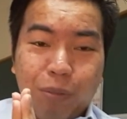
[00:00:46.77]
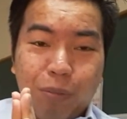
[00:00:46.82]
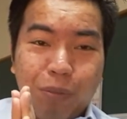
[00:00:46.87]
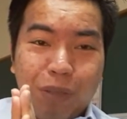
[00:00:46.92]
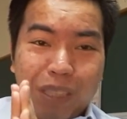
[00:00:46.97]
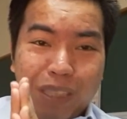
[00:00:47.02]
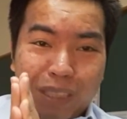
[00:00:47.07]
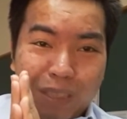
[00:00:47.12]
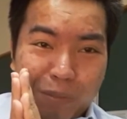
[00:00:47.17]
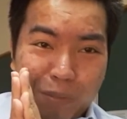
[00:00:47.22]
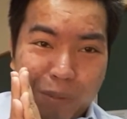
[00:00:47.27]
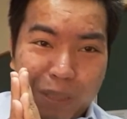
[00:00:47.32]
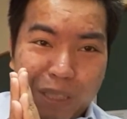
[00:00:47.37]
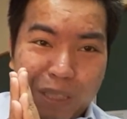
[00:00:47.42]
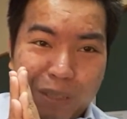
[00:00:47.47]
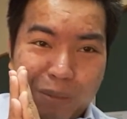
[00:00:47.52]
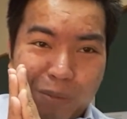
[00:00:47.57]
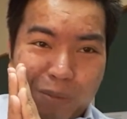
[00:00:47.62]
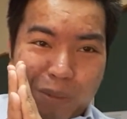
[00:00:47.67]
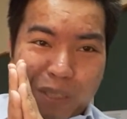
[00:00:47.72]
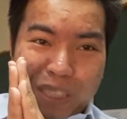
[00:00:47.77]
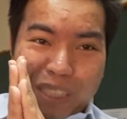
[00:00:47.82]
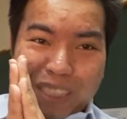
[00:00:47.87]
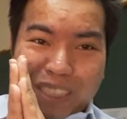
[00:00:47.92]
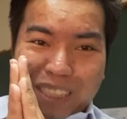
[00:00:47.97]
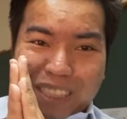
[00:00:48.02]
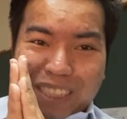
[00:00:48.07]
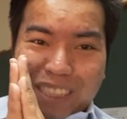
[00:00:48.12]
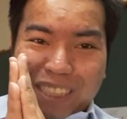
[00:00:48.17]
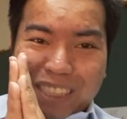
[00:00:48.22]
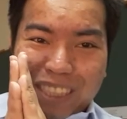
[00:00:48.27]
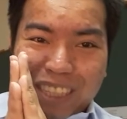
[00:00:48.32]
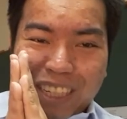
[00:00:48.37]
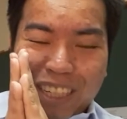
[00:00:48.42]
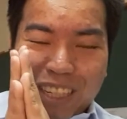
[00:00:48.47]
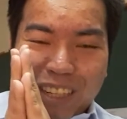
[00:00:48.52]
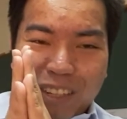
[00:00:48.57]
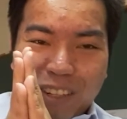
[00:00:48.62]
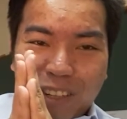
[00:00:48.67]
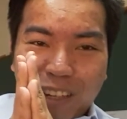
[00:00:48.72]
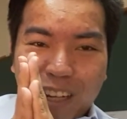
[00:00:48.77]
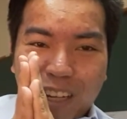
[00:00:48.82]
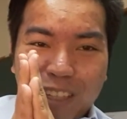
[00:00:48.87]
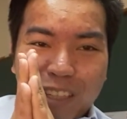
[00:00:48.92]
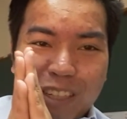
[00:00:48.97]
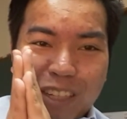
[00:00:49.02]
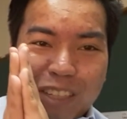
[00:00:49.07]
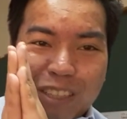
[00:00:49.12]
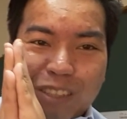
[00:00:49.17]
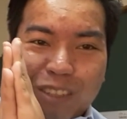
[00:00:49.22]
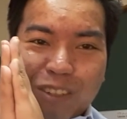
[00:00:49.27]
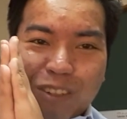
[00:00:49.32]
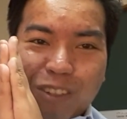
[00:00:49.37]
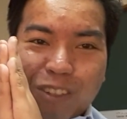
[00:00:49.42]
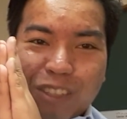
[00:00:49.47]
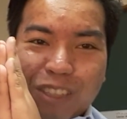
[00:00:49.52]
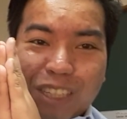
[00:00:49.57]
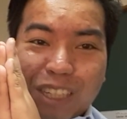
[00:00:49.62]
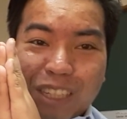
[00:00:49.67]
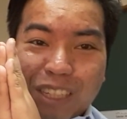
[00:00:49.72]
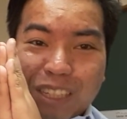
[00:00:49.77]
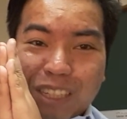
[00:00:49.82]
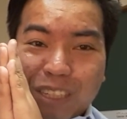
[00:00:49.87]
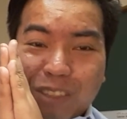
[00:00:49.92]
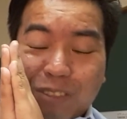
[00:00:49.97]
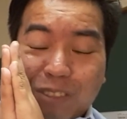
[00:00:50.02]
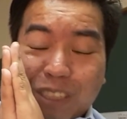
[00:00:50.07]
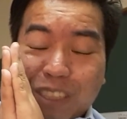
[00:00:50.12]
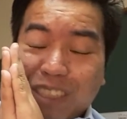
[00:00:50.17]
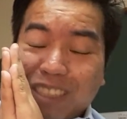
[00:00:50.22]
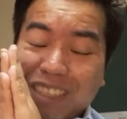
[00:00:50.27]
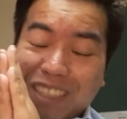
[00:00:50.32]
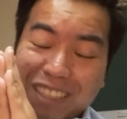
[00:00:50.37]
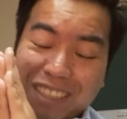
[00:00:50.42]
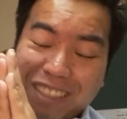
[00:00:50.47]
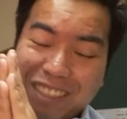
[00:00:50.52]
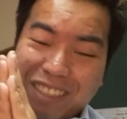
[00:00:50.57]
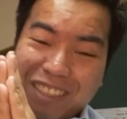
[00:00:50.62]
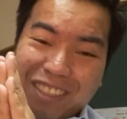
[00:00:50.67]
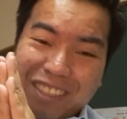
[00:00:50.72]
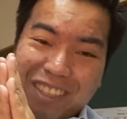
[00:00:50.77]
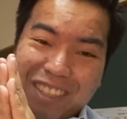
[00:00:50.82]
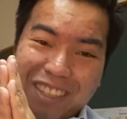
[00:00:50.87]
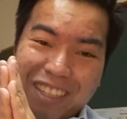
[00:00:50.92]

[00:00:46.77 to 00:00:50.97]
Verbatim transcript: please, please, please. O ano lang to, konting request lang to.